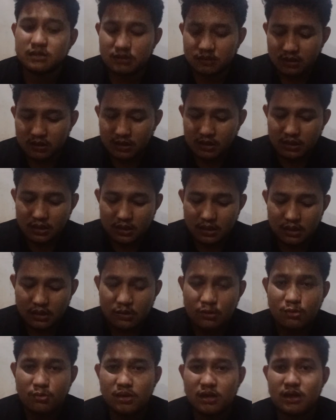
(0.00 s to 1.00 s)
jangan jangan
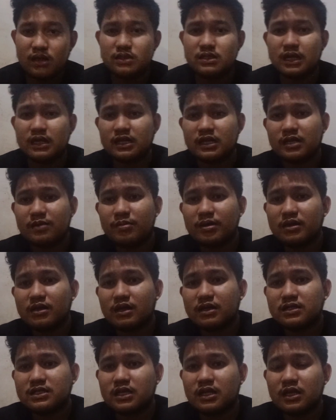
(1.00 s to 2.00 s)
aku maka sadih
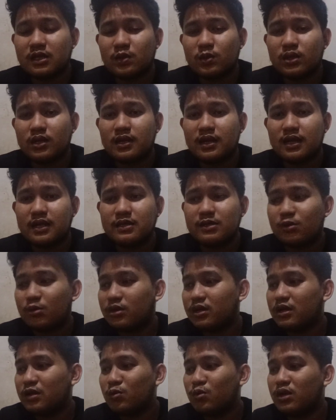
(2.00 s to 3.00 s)
bener channelku hilang juga
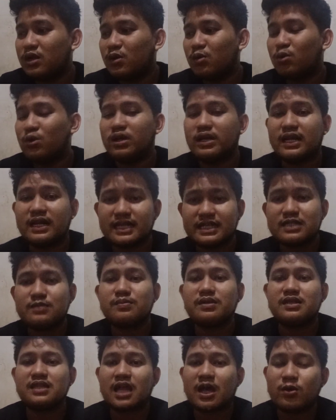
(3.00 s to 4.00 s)
nang udah aku rilis
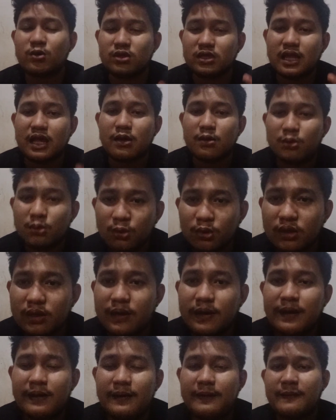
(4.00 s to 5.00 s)

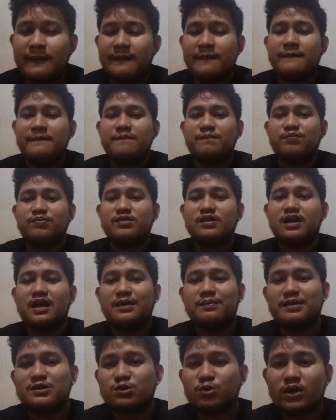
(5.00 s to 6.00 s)
bertahun-tahun dengan
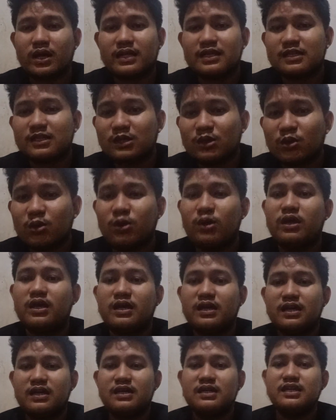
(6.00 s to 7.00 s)
pasukan
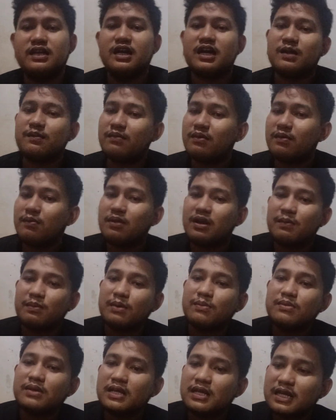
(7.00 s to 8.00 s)
Troy dengan beberapa
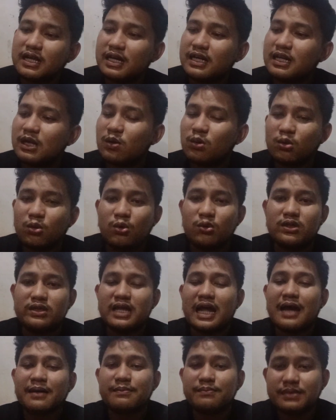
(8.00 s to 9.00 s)
bilah ada
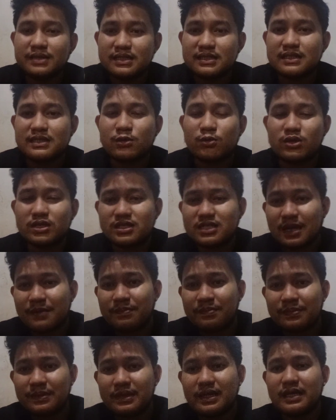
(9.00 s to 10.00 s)
rukut habis kui
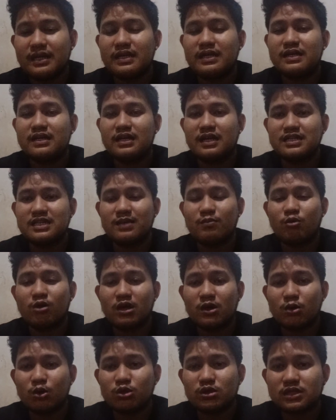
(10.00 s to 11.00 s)
sapi bisa
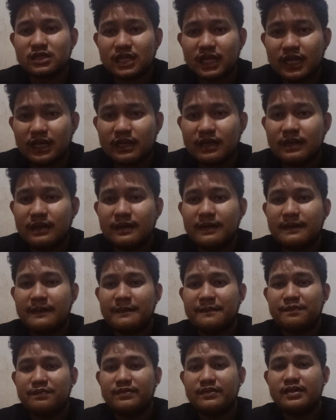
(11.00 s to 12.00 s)
bulah konten
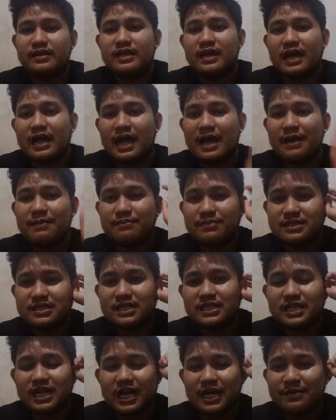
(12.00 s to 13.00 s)
habis
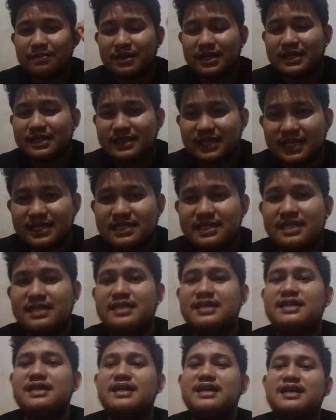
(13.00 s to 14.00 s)
di tangan peretas
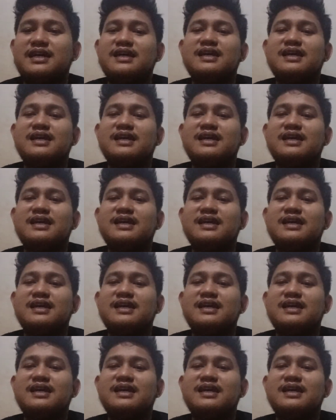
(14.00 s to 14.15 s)
saja